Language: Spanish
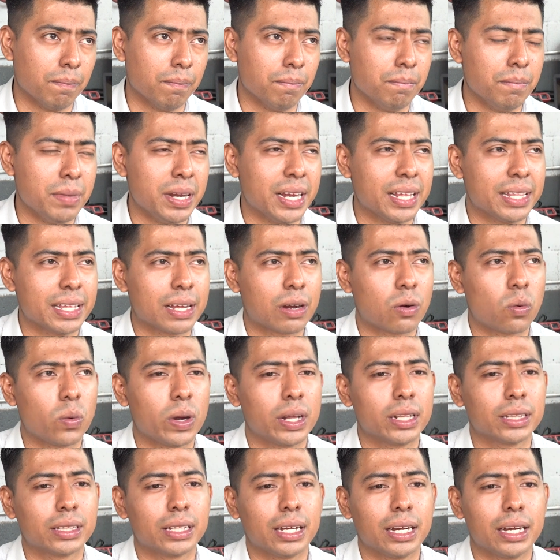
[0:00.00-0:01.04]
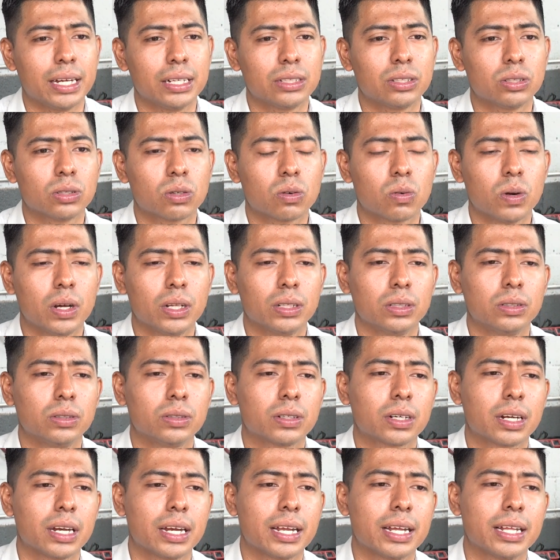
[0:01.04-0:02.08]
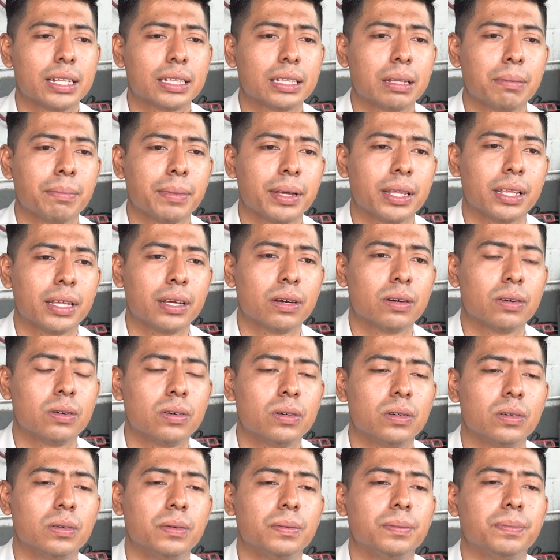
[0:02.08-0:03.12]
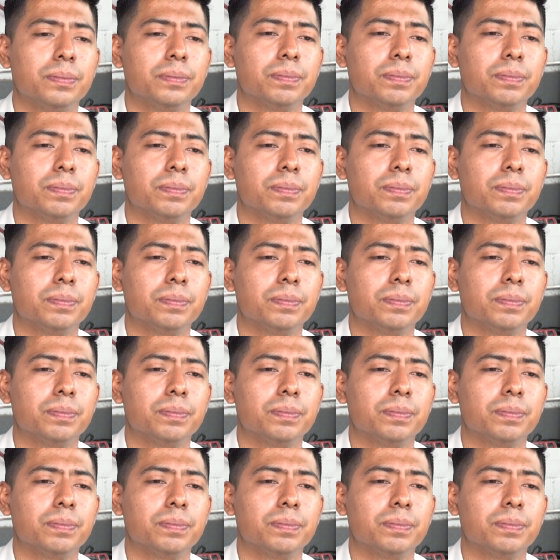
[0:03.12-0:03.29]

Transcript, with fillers: me di cuenta de eso cuando un cliente me dijo,